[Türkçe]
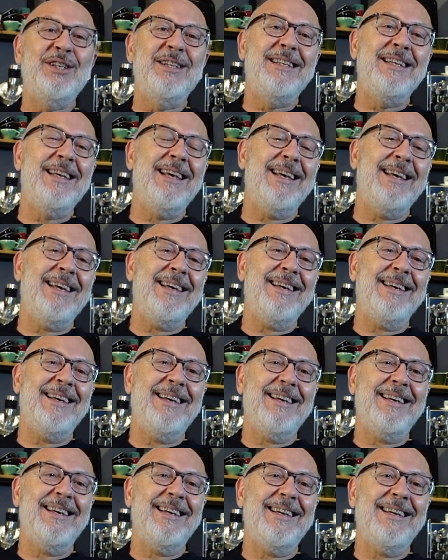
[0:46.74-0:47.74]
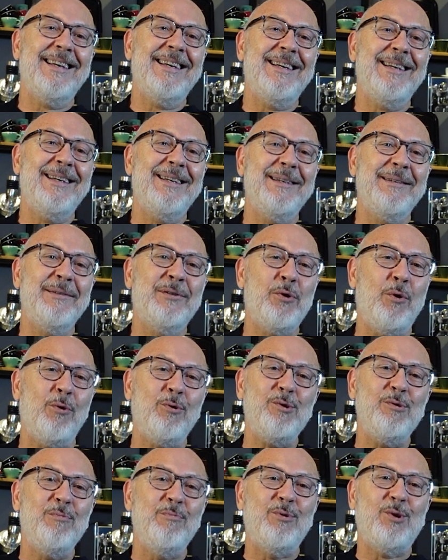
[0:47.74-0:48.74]
Şimdi e, çok
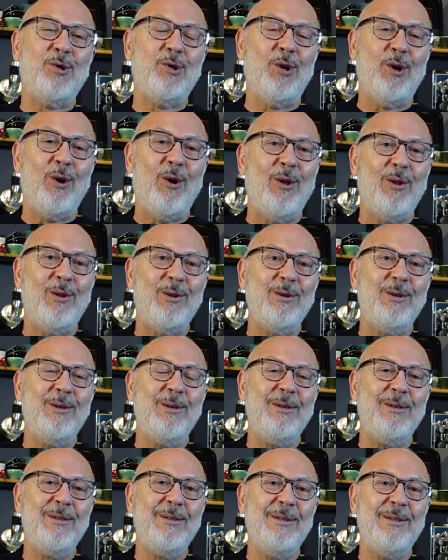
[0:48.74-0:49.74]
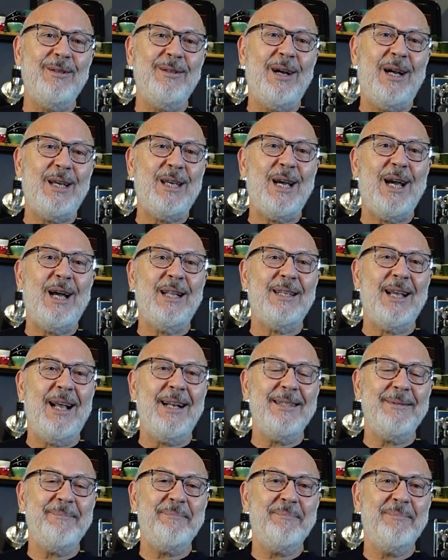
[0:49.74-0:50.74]
uzun bir süre oldu. E, hakikaten
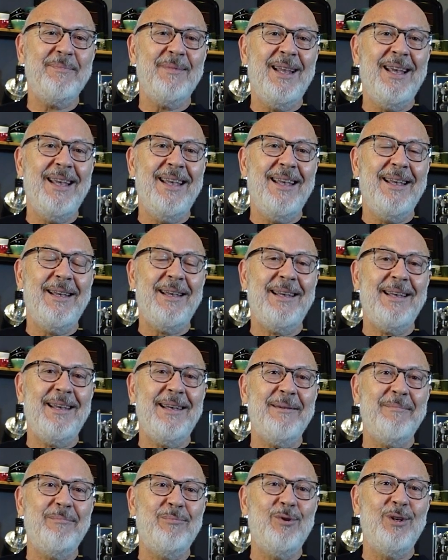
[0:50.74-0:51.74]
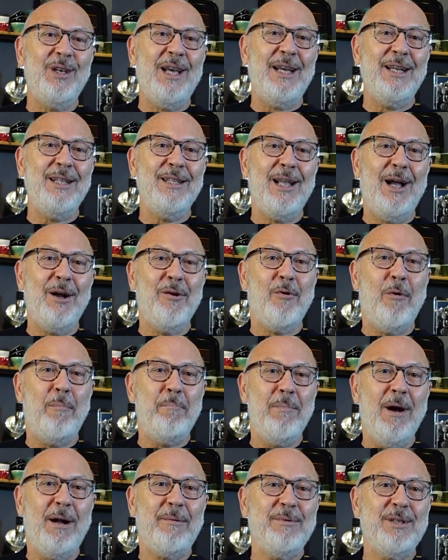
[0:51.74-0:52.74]
e, bu yayından
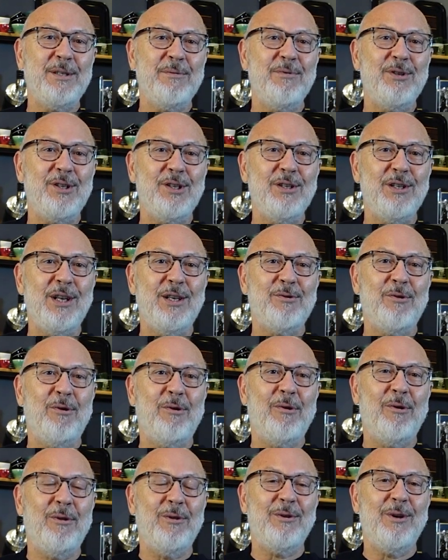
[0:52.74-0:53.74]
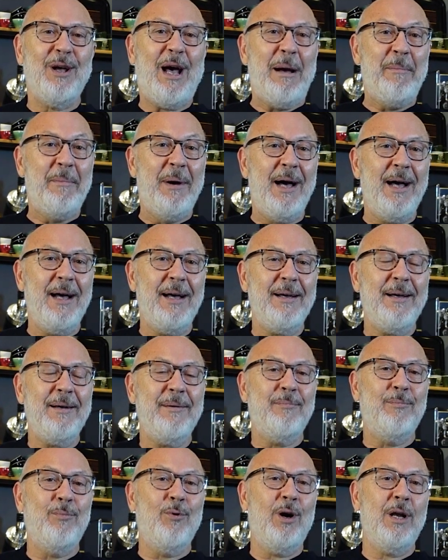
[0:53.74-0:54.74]
kopmak bizim için de zor oldu. Ama
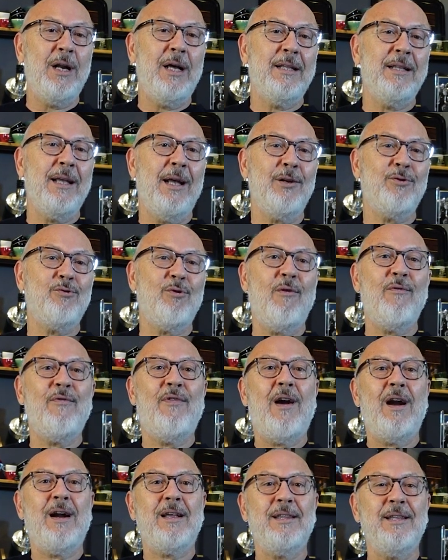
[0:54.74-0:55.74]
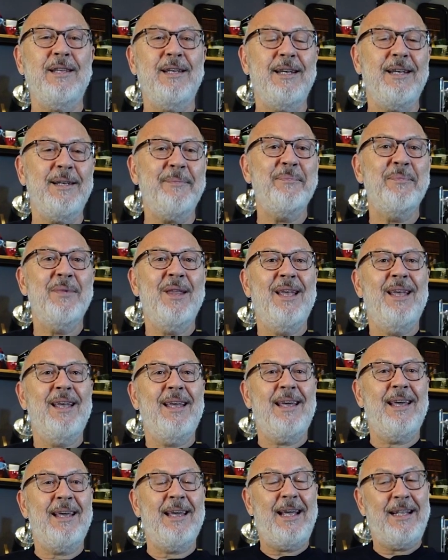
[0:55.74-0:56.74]
bu arada çok farklı
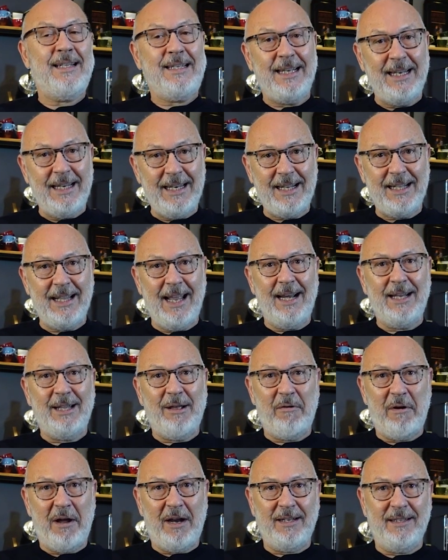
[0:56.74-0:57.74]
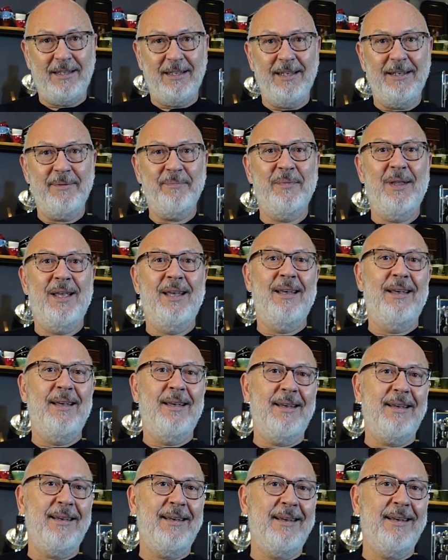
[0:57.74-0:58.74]
e, etkinlikler de vardı.
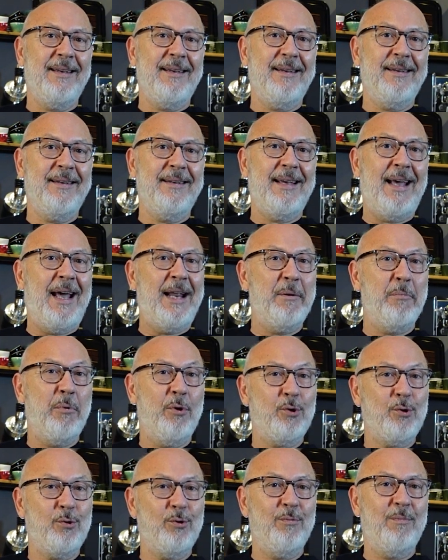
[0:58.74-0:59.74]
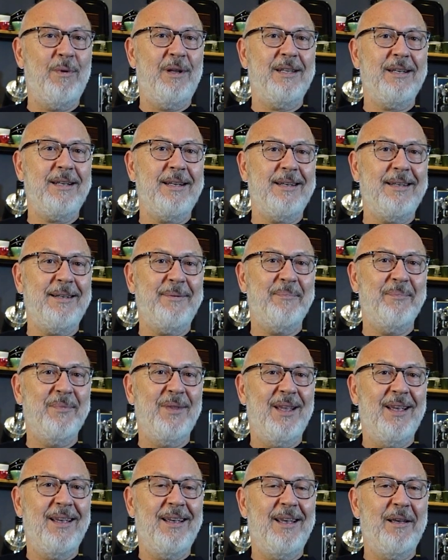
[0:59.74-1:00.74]
E, yani boş durmadık.
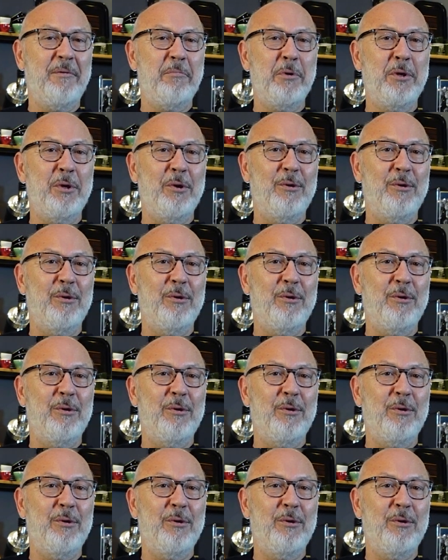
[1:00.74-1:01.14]
Emin